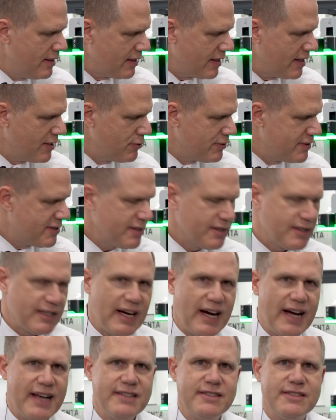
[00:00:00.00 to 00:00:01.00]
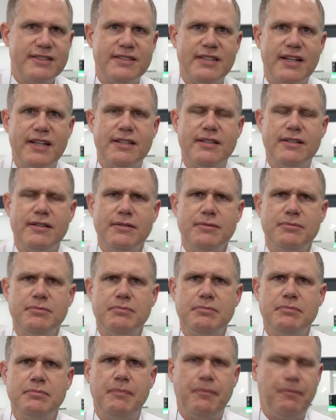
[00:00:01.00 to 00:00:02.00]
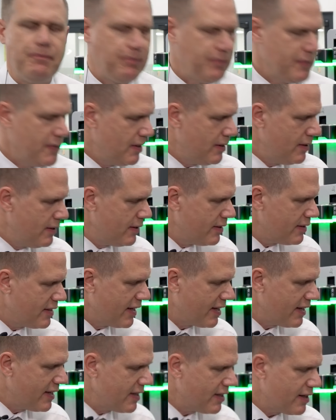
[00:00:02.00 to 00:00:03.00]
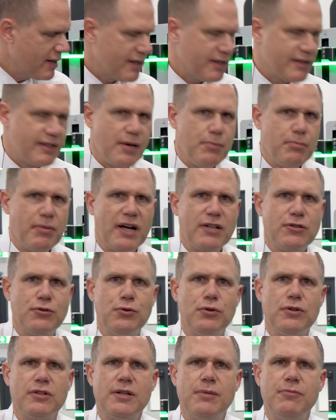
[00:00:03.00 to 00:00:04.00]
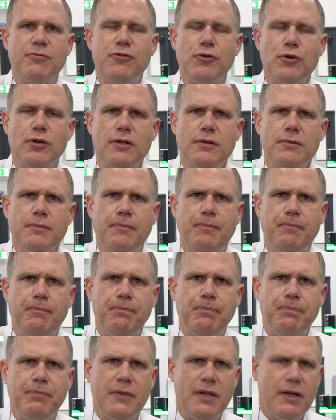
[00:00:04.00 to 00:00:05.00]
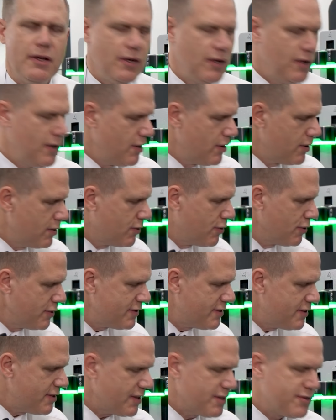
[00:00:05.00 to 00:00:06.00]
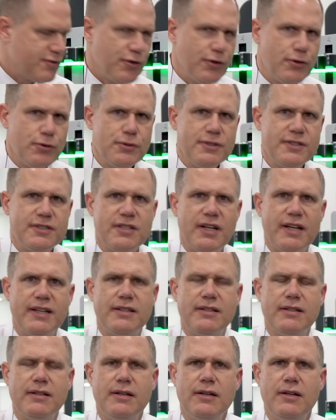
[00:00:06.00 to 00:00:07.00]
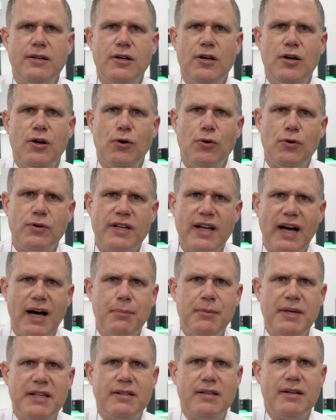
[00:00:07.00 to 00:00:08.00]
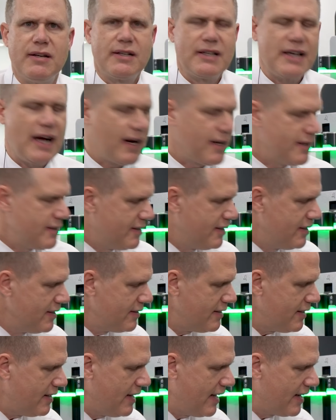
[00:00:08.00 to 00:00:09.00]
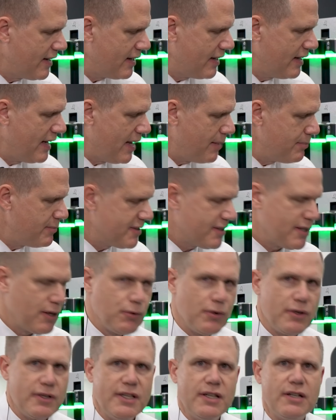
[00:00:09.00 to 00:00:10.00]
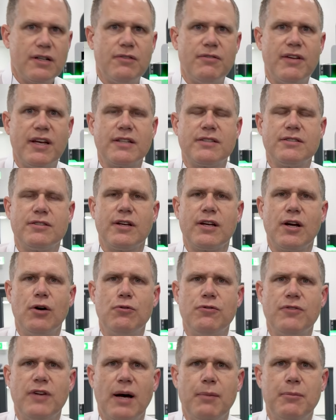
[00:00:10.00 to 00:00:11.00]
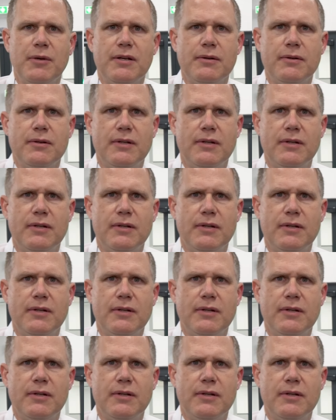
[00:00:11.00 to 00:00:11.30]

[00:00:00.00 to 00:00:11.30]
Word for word: reduzierte Heizzeiten geringere Temperaturen im Futter, kürzere Zykluszeiten und damit garantierte längere Lebensdauer ihrer Werkzeugaufnahmen.